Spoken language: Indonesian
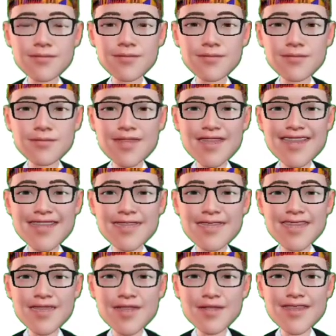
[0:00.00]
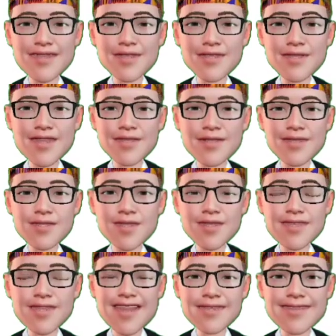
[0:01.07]
Materi yang akan kita
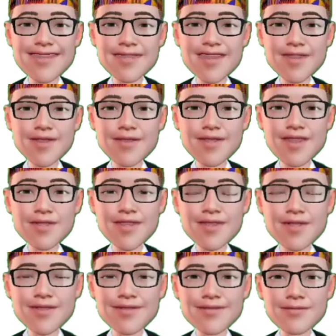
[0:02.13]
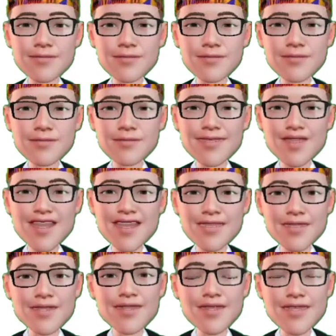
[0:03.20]
pelajari kali ini adalah
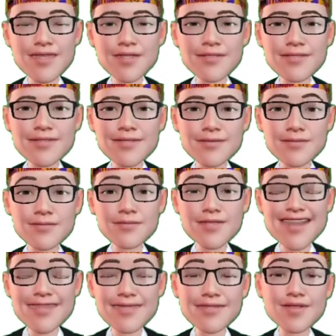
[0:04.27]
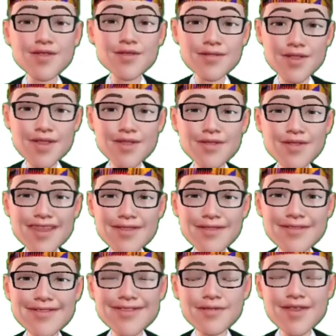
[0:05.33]
santun dan
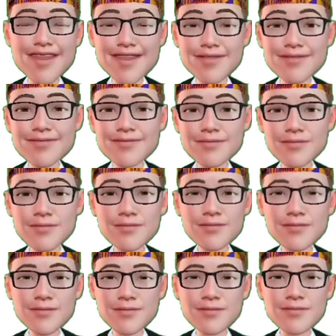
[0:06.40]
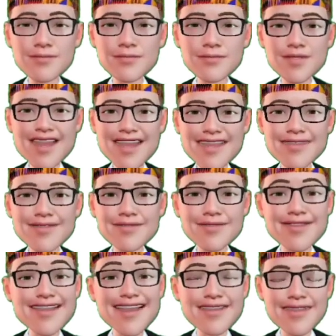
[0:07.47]
menghargai teman. Nah,
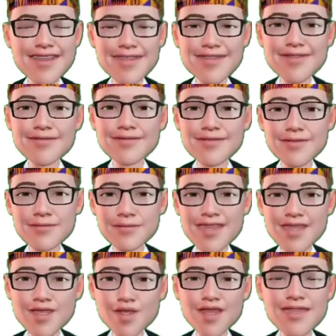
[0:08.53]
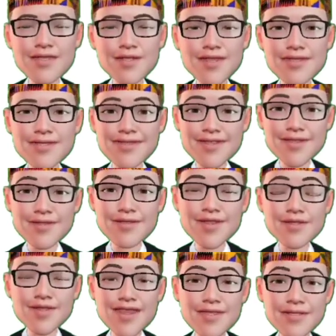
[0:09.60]
anak-anak, tahukah kalian
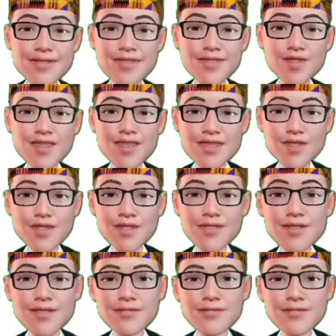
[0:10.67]
apa itu santun?